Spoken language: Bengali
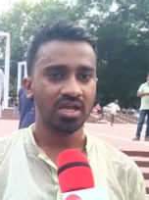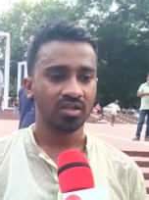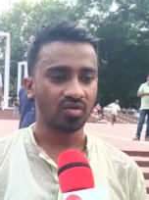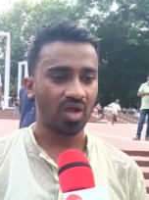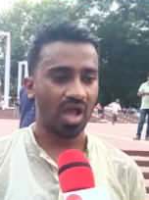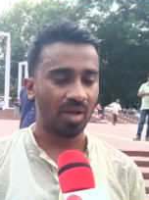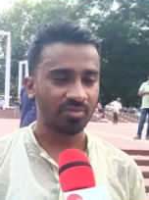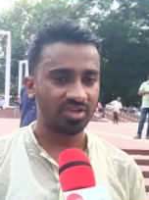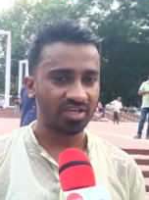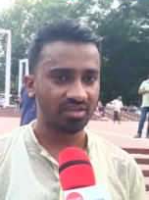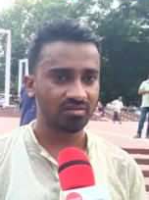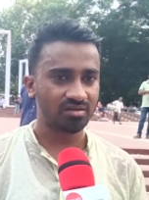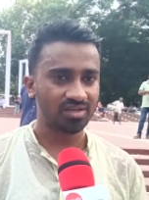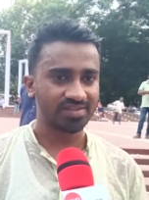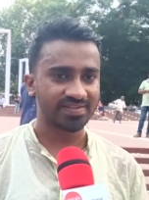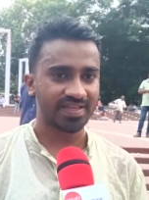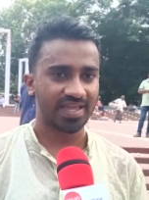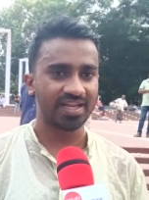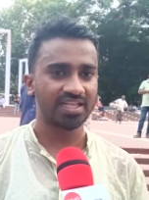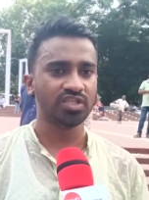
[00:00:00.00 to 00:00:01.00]
তো আমি
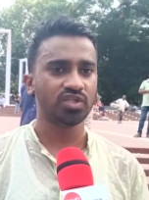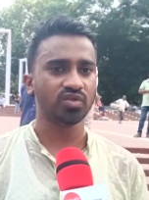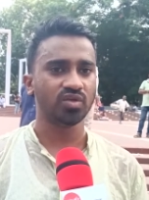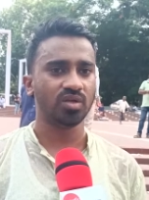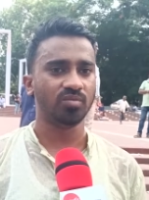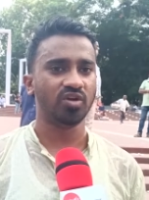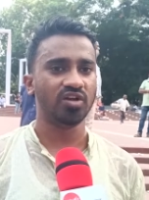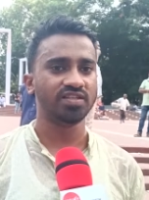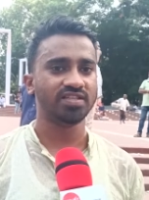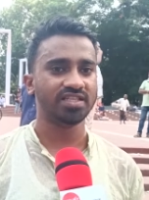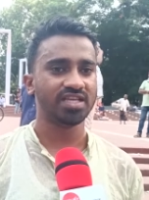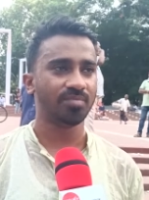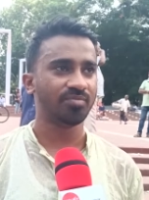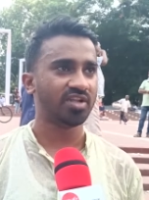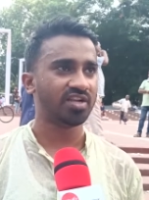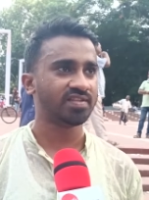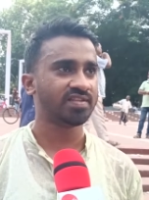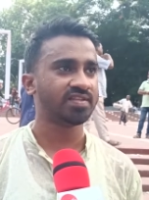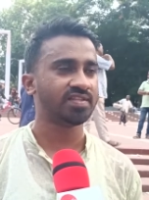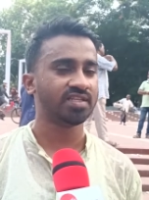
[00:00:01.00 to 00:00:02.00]
চ্যালেঞ্জ করে বলেছি যে
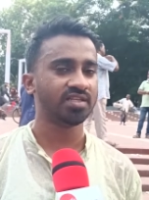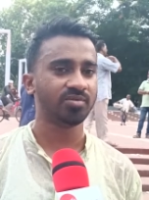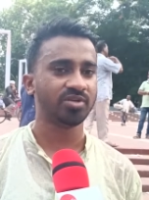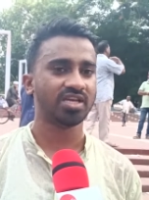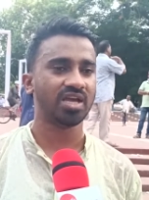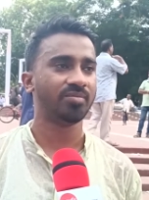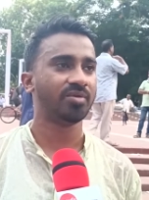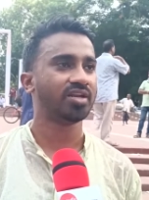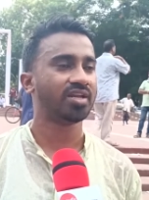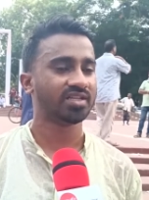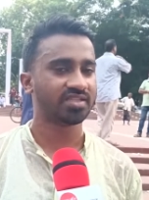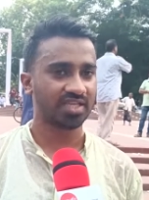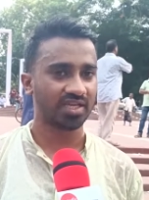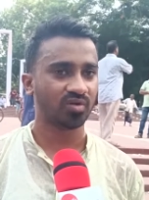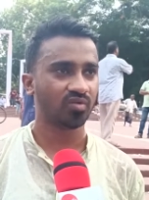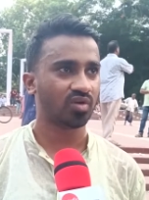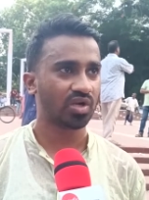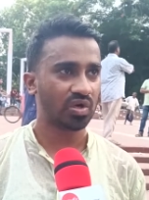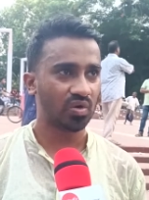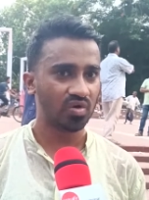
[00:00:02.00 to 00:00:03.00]
আপনারা সিসিটিভি ক্যামেরা চেক
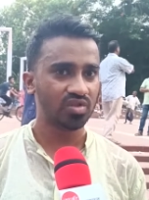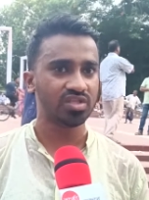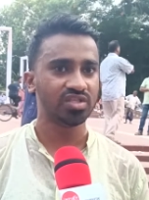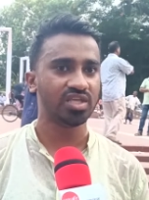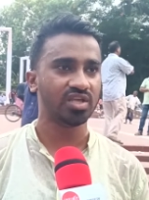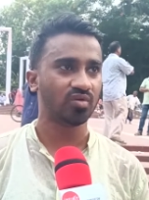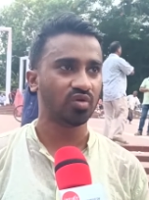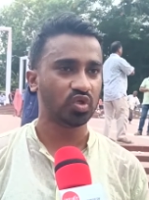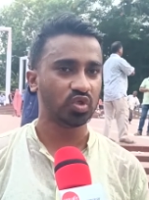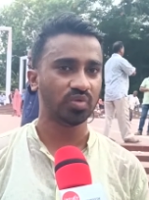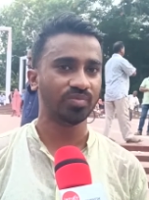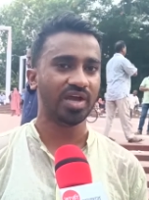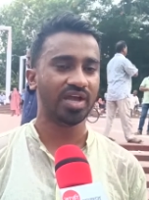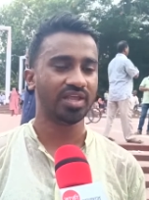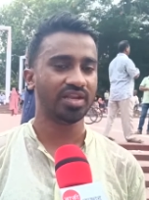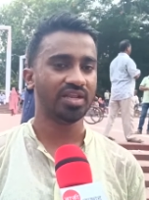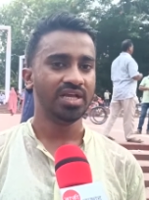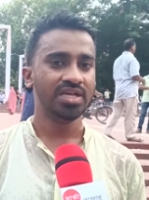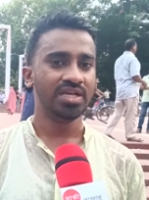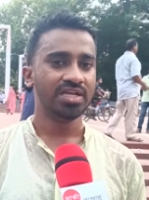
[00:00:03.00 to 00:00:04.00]
করেন ওই দিনের ওই
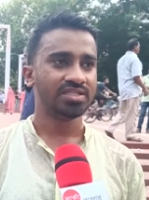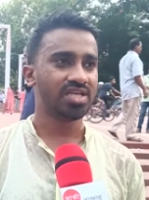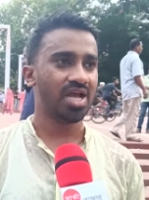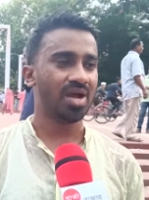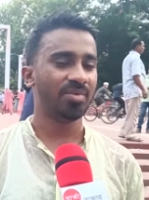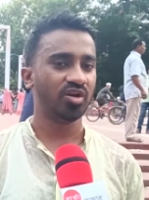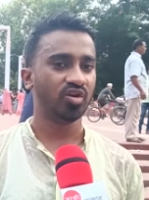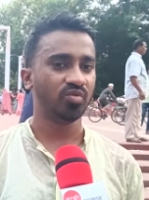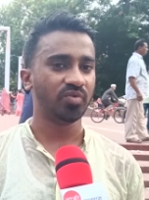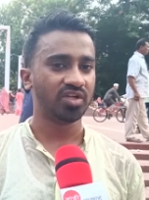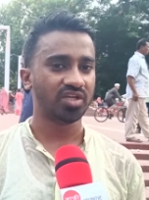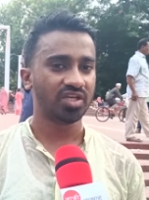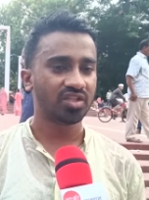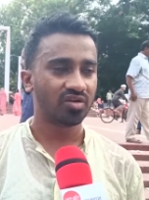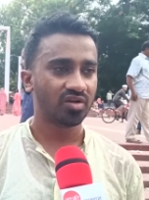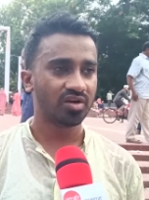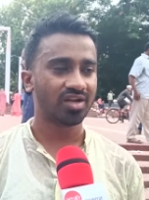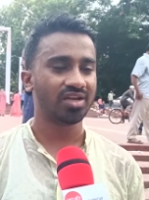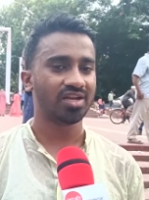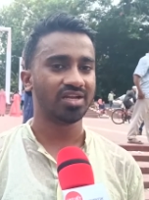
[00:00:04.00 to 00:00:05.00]
সময়ের যে আমার উপর কী
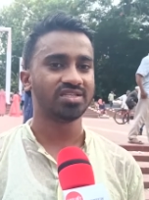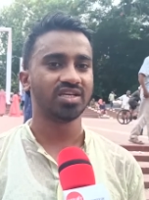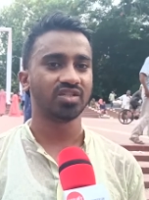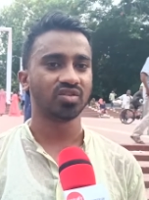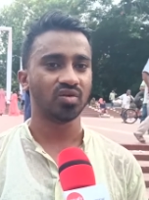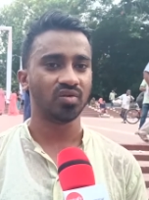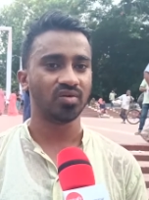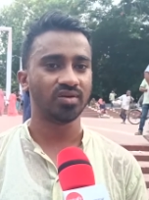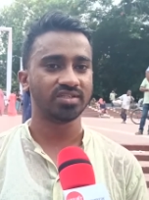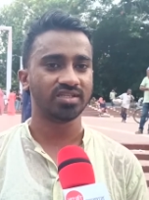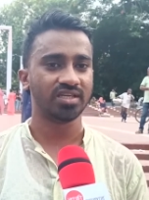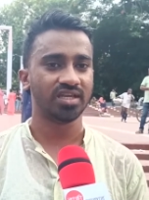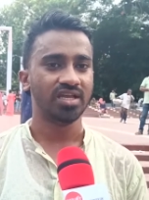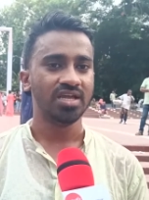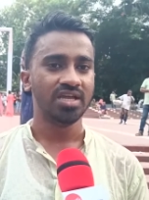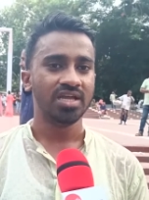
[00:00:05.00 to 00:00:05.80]
ধরনের নির্যাতন হয়েছে